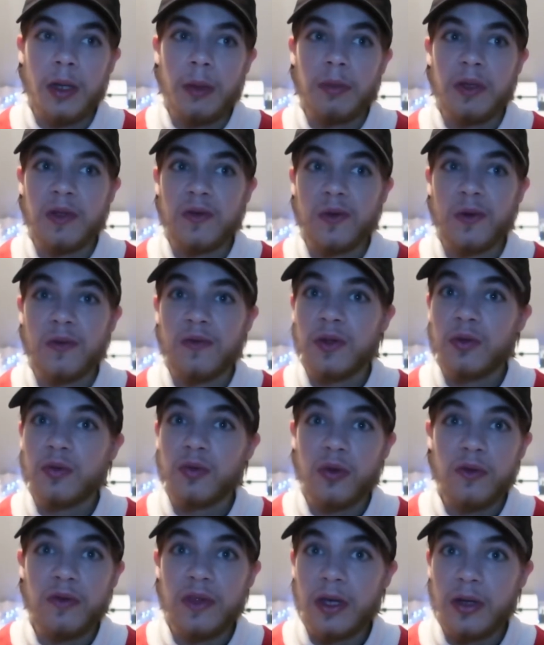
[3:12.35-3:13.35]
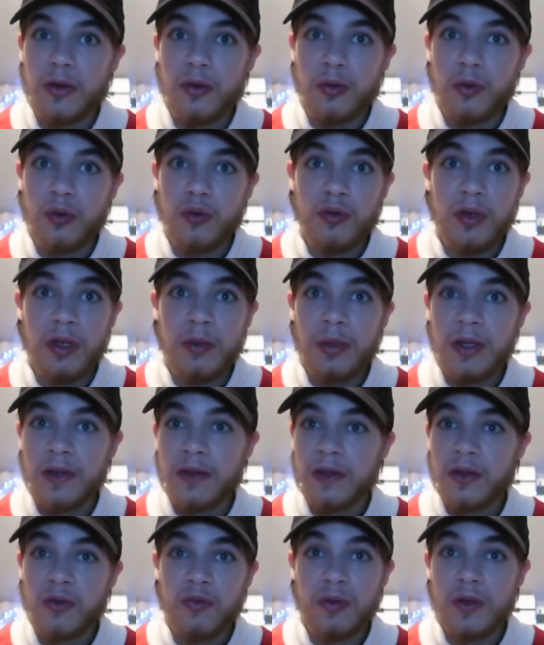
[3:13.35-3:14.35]
Parce qu'en fait, on devient accro tous les
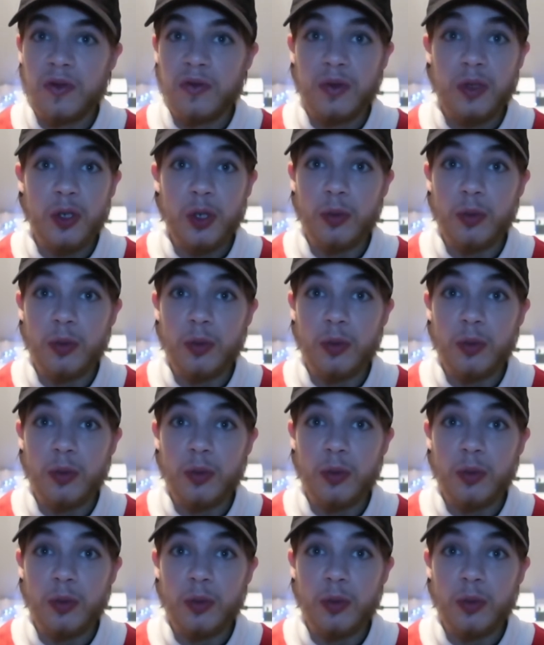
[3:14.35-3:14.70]
matins, tous les soirs,